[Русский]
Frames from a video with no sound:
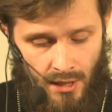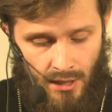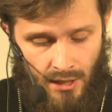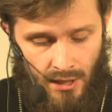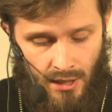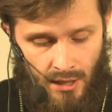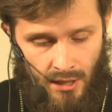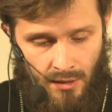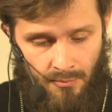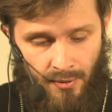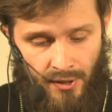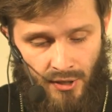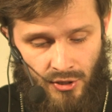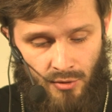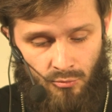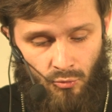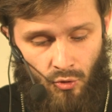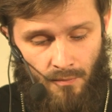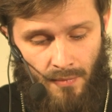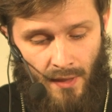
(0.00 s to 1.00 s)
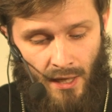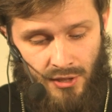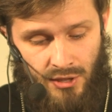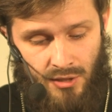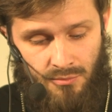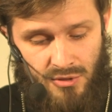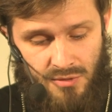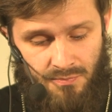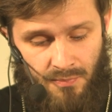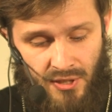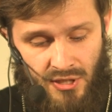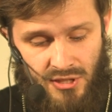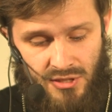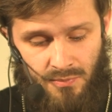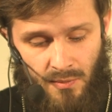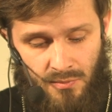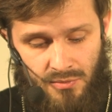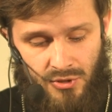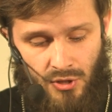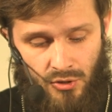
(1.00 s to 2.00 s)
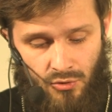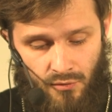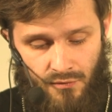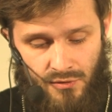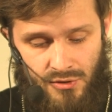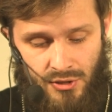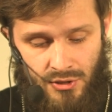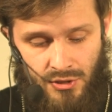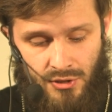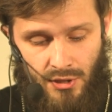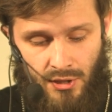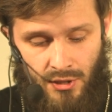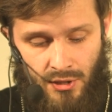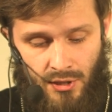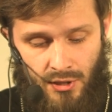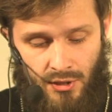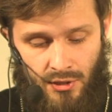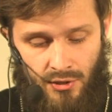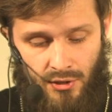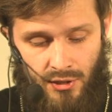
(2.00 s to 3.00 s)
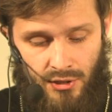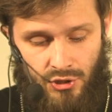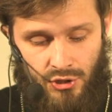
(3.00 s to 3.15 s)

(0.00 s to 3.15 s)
И поэтому одним из принципов становится э,